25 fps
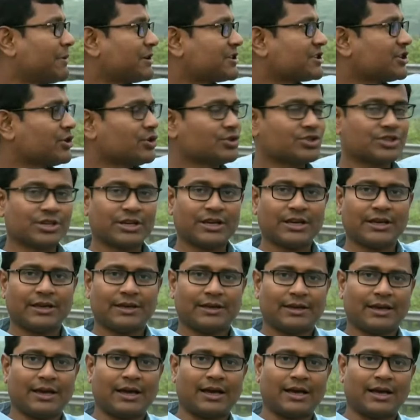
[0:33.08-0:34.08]
এ পাশে হচ্ছে
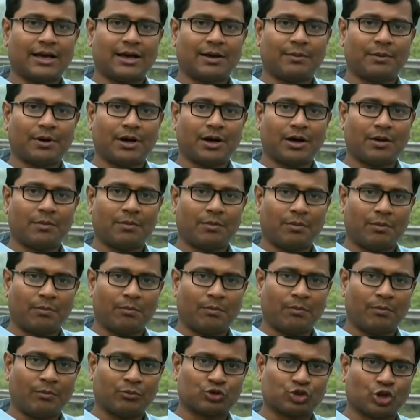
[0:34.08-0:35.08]

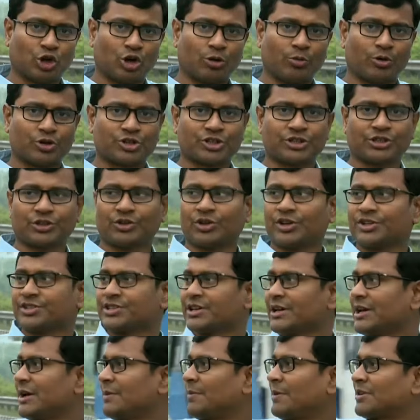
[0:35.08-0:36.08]
জনবসতি
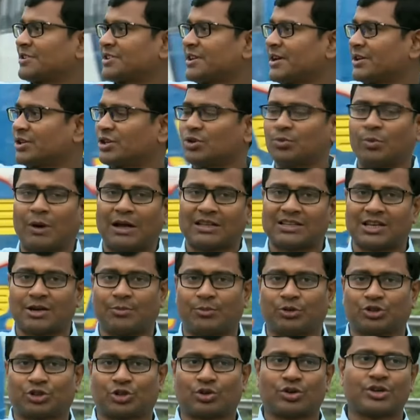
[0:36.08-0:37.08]
রয়েছে এ পাশে একটু
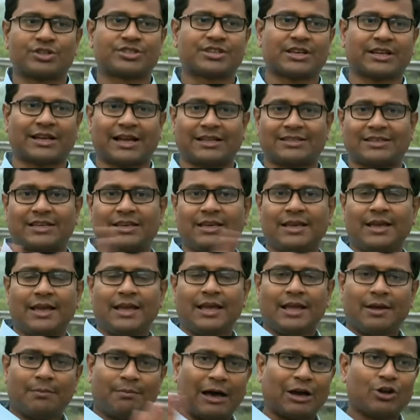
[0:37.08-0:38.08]
বাজার মতো রয়েছে কাজেই
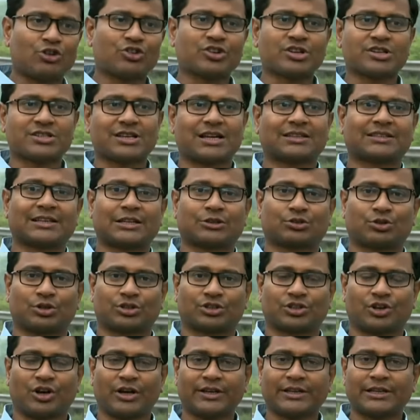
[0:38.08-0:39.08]
মানুষকে যাতায়াত
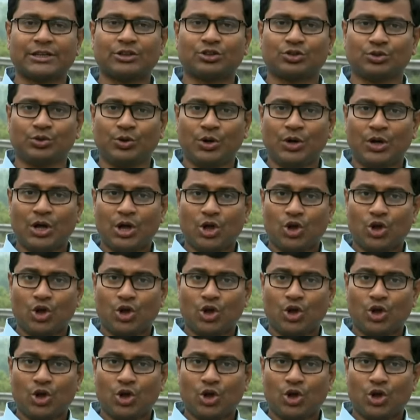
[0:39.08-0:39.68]
করতে হয় কিন্তু